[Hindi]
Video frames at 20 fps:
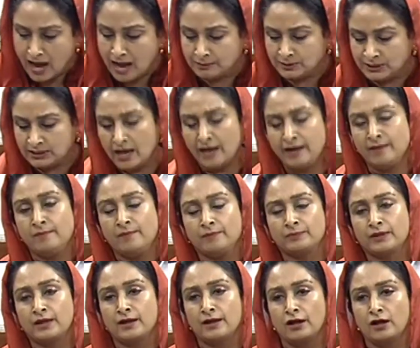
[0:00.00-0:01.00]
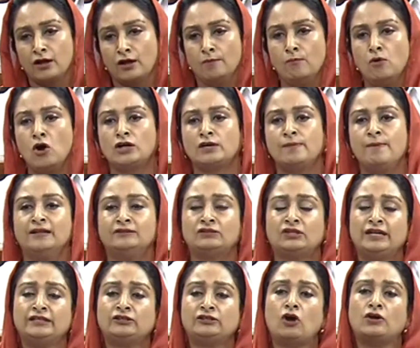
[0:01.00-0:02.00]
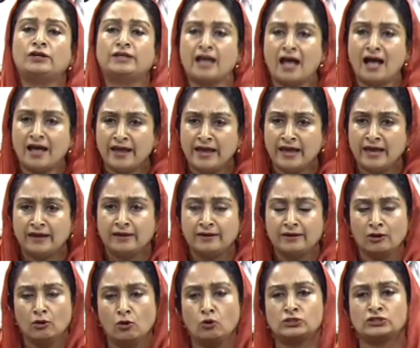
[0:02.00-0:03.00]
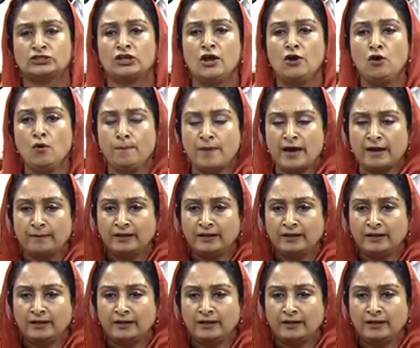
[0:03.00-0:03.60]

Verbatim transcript: अब सर मुख्यमंत्री तो क्या है उसके ऊपर